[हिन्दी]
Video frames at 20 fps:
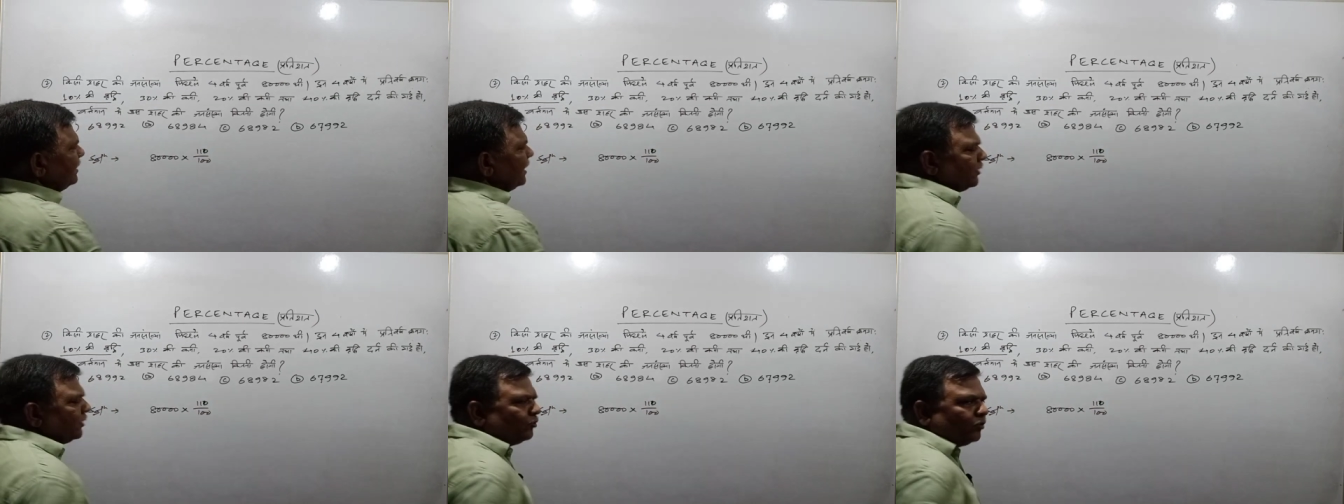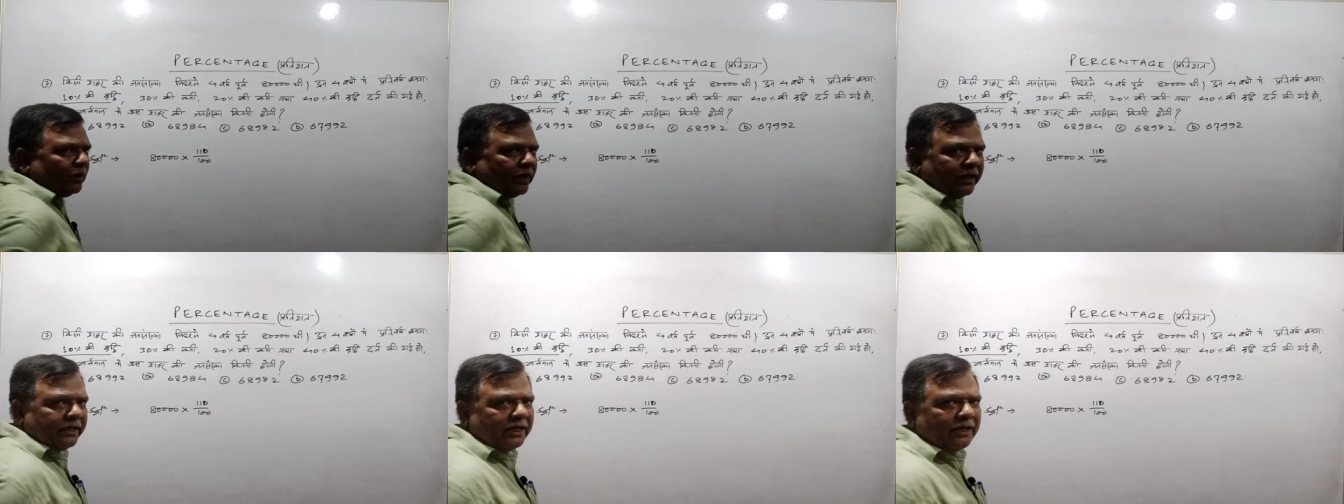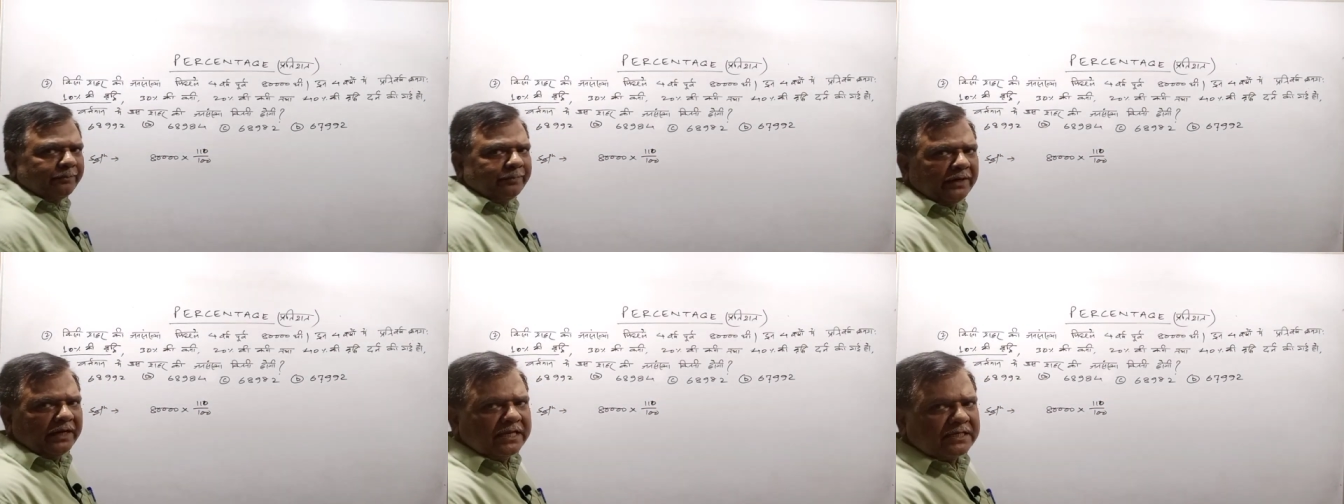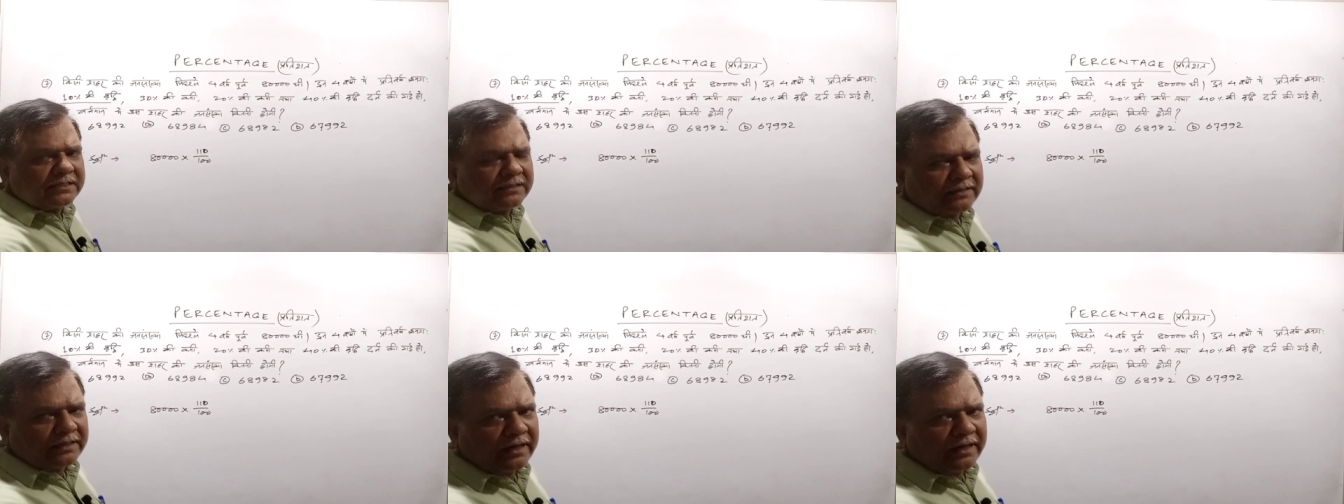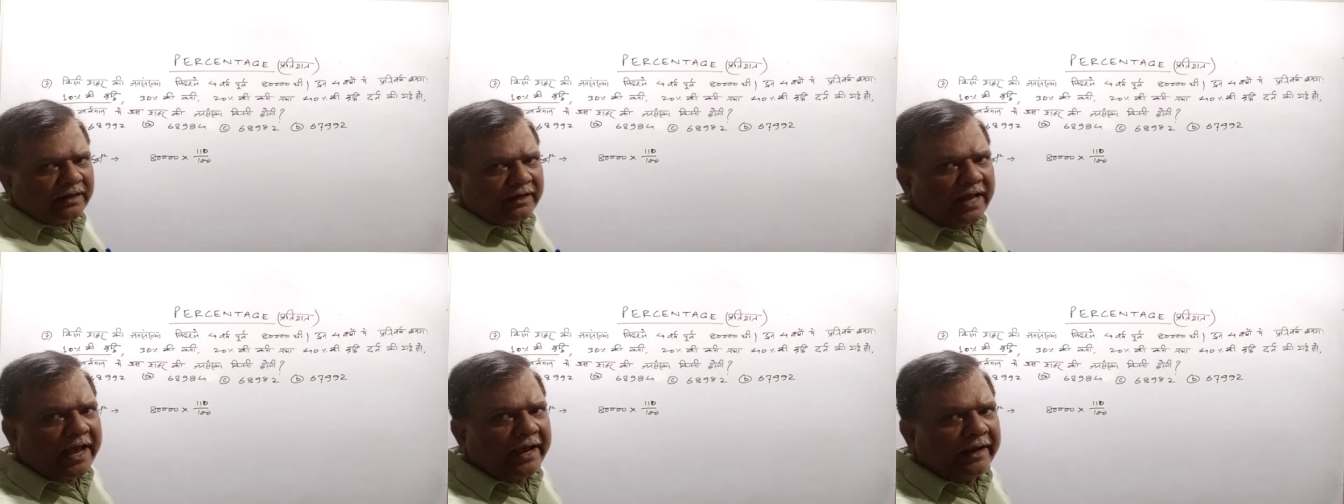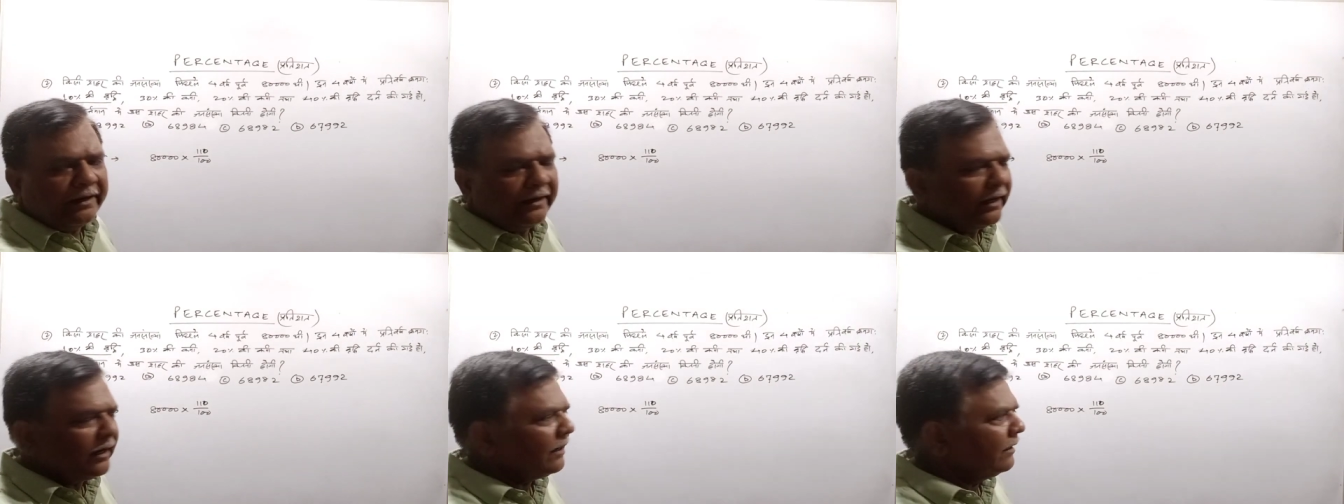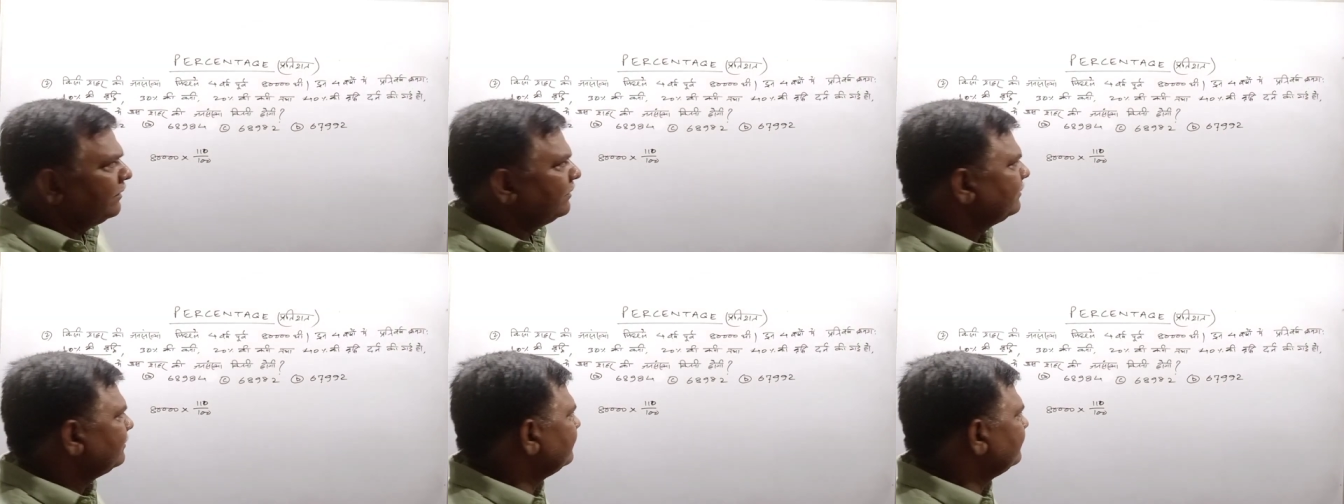है तो हंड्रेड प्लस करना है ना
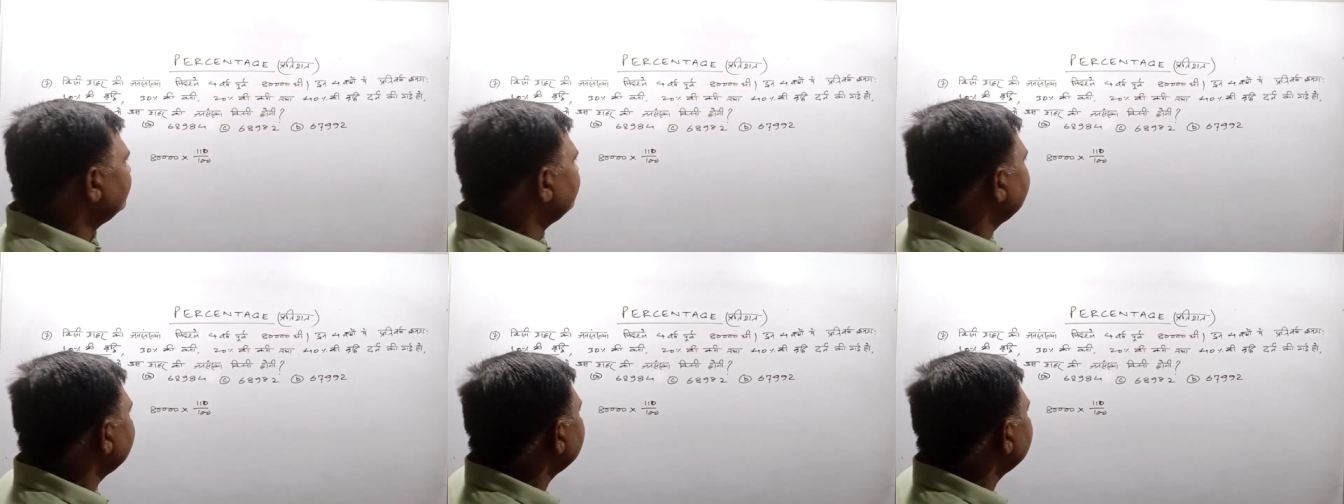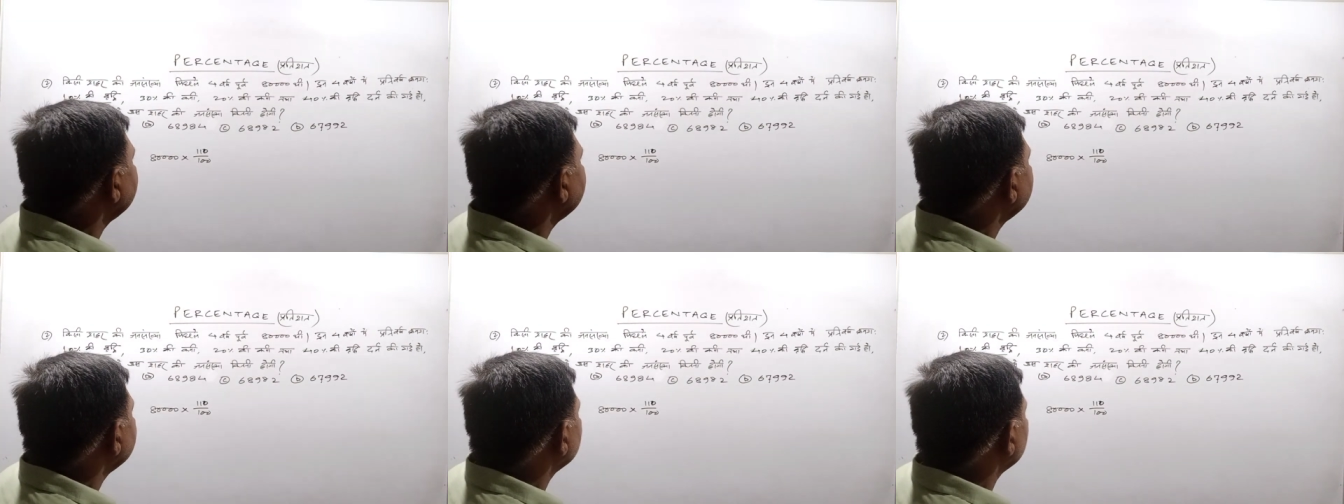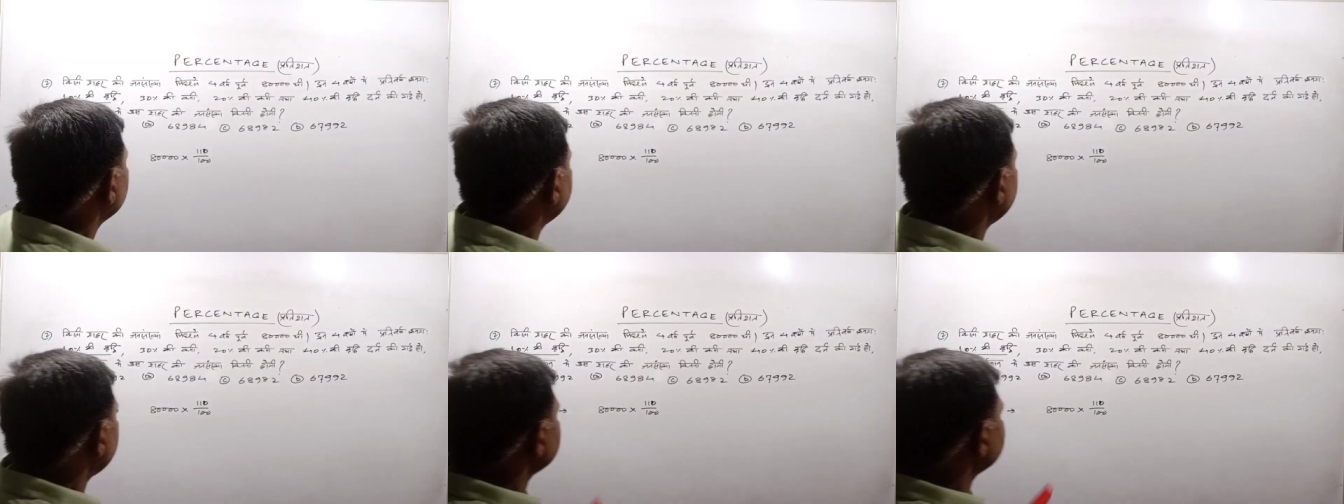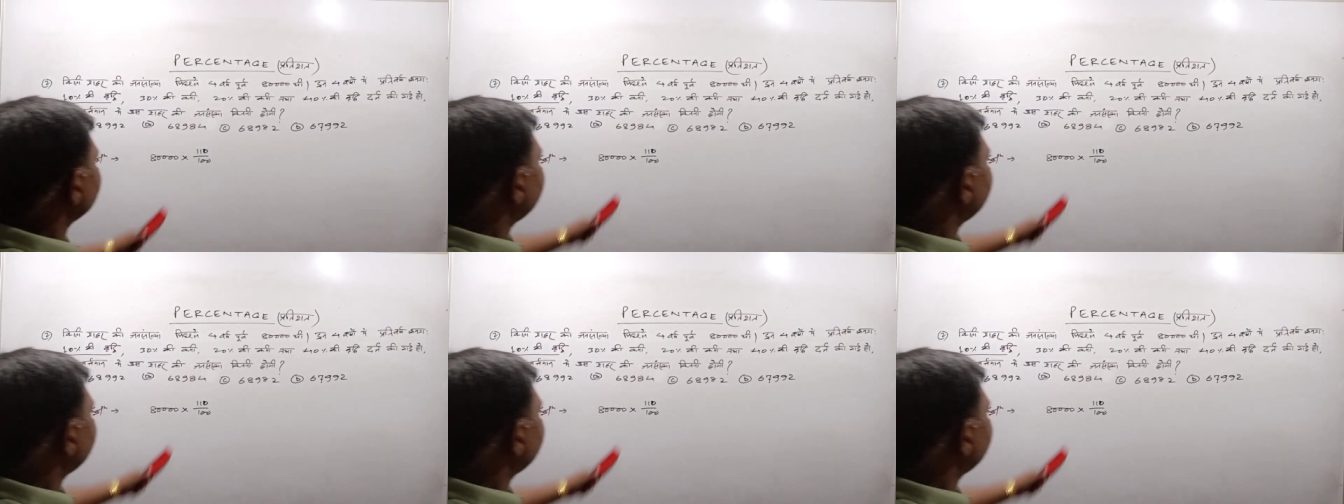तो दस